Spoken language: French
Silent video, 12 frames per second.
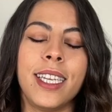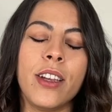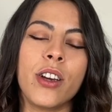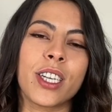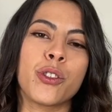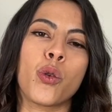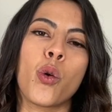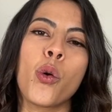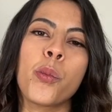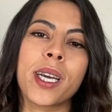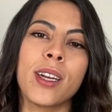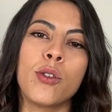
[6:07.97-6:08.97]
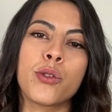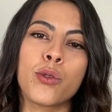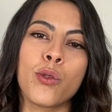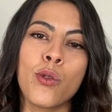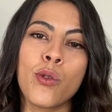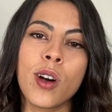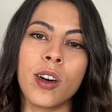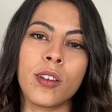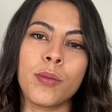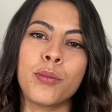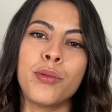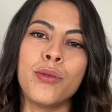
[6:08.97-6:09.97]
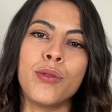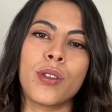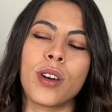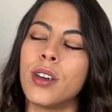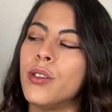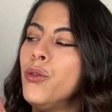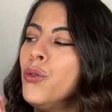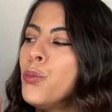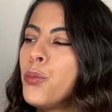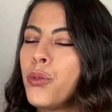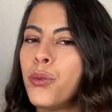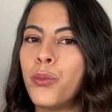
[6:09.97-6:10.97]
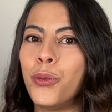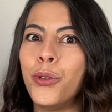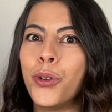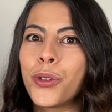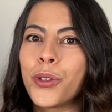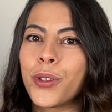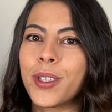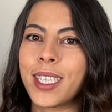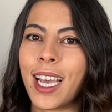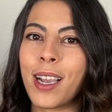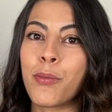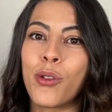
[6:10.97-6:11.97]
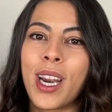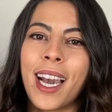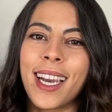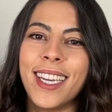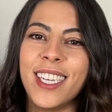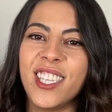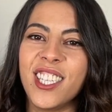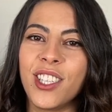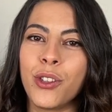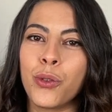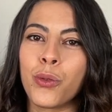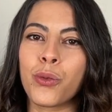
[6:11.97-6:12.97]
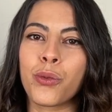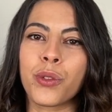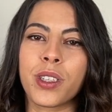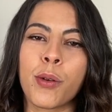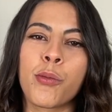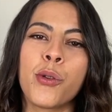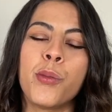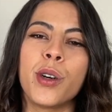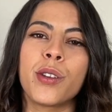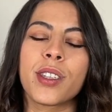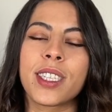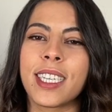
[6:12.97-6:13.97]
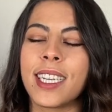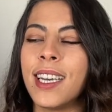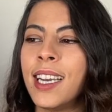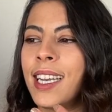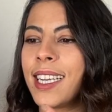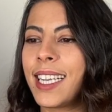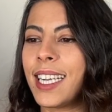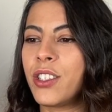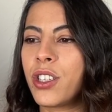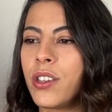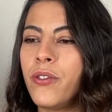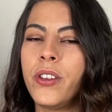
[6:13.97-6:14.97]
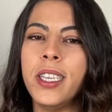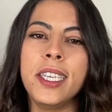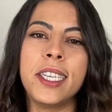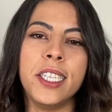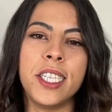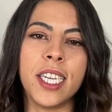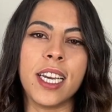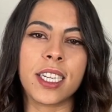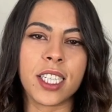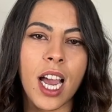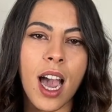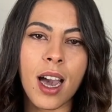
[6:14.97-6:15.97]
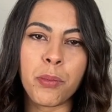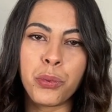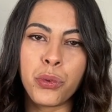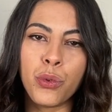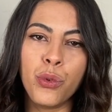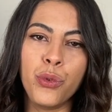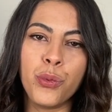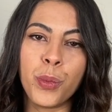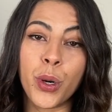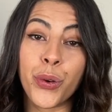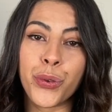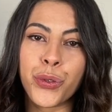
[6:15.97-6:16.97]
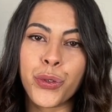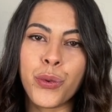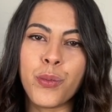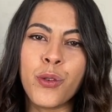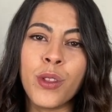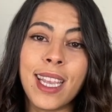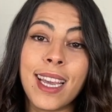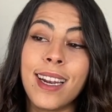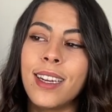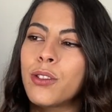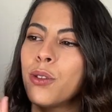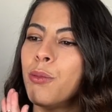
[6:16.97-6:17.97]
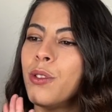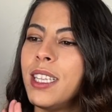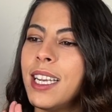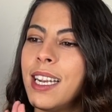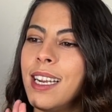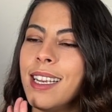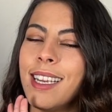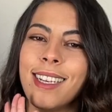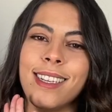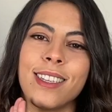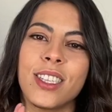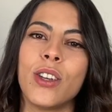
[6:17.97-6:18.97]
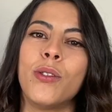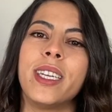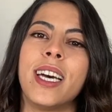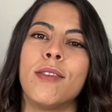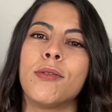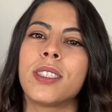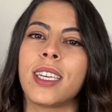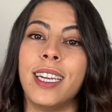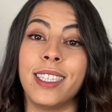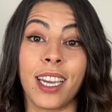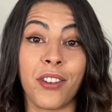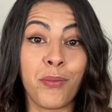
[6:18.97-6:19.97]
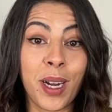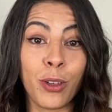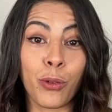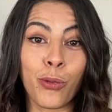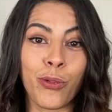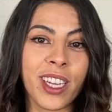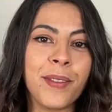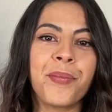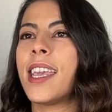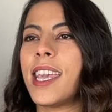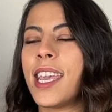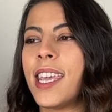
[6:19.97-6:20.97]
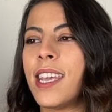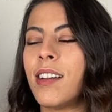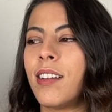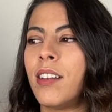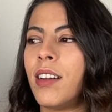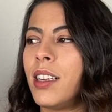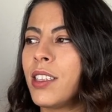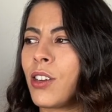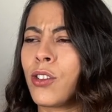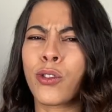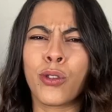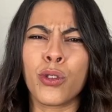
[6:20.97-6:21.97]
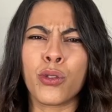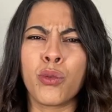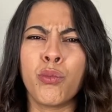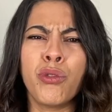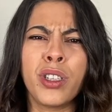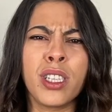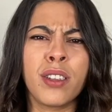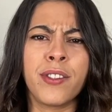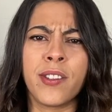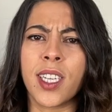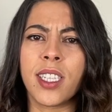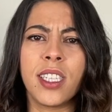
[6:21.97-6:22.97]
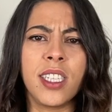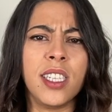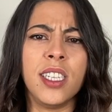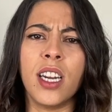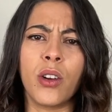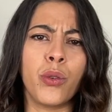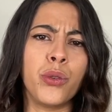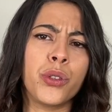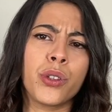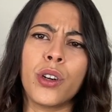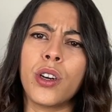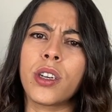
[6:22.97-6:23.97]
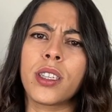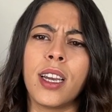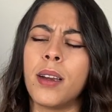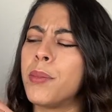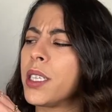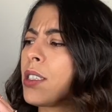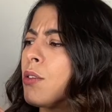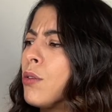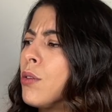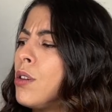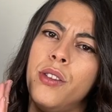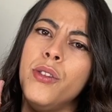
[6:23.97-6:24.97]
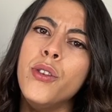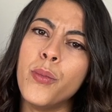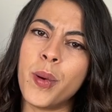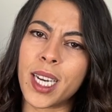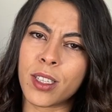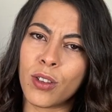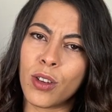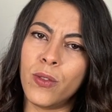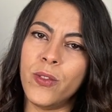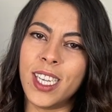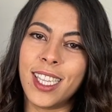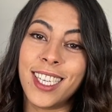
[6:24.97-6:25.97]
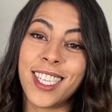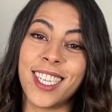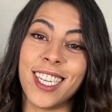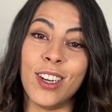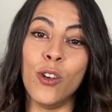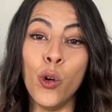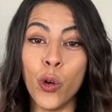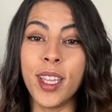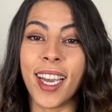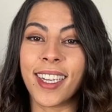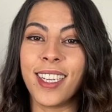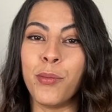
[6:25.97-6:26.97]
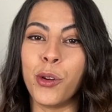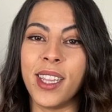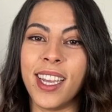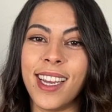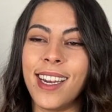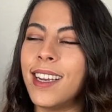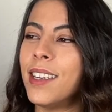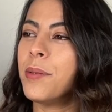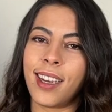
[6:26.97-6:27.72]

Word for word: D'ailleurs, ils ont repris le slogan pour une pub de ce sac pour la réédition. Tout simplement, c'est quatre jeunes filles qui cherchent absolument ce modèle. Ce modèle est sold out, elles n'arrivent pas à le trouver. Et euh, elles rentrent dans une boutique Sunday, elles ressortent euh, parce que une personne vient d'acheter le dernier modèle.